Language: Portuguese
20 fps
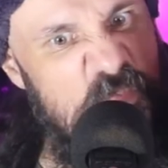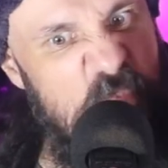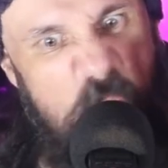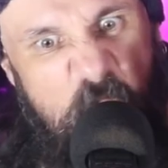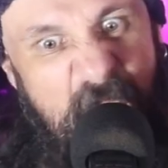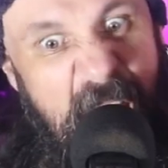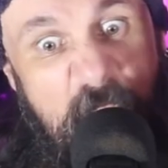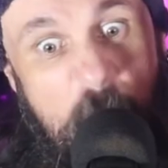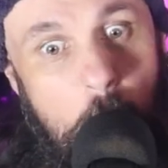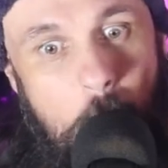
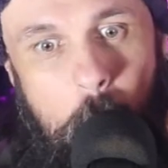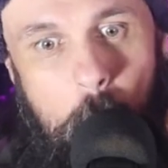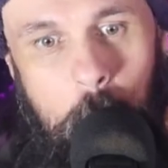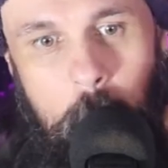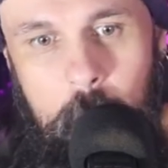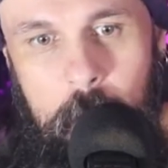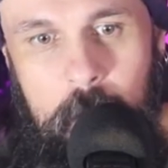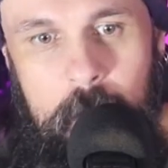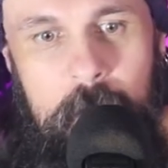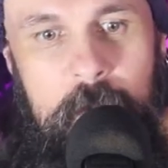
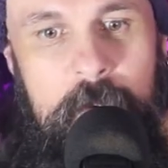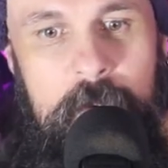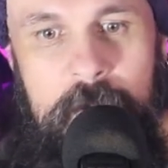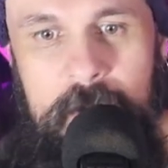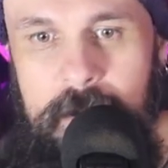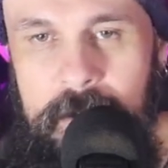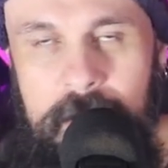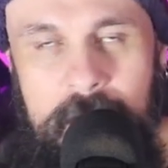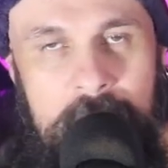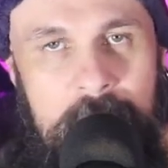Uau!
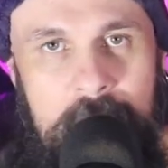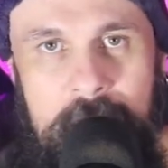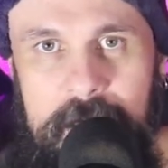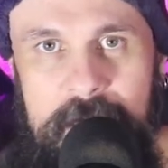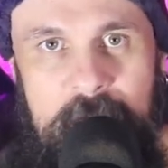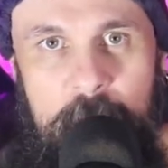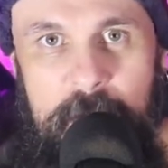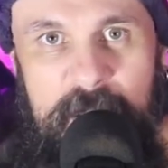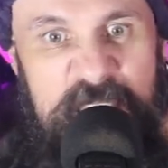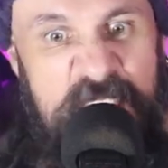
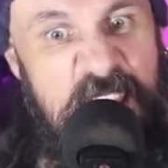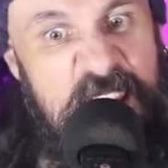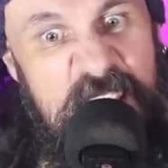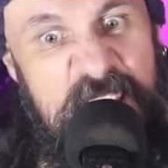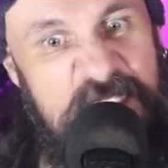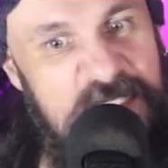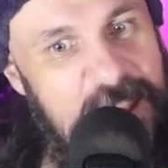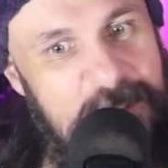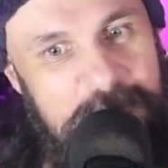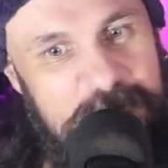A
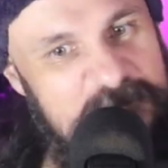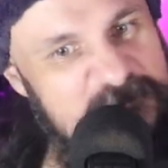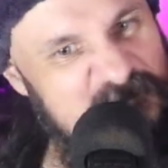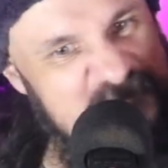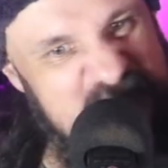bateria tá.